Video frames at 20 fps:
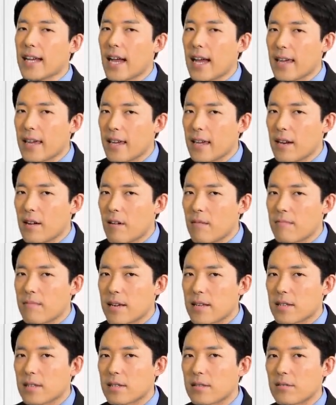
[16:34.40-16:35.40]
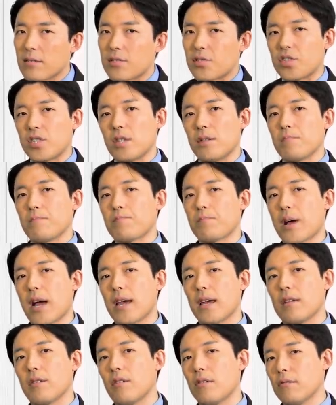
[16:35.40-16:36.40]
がイーロン・マスクの心
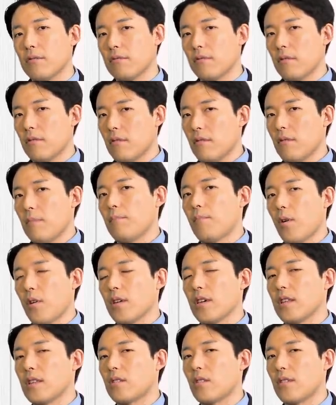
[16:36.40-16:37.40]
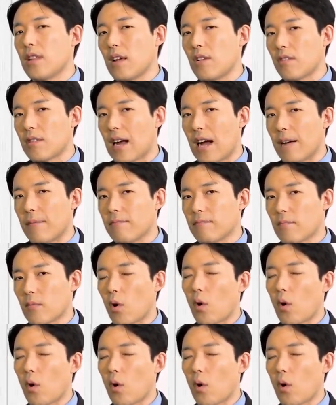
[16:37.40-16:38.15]
配のポイントなのか、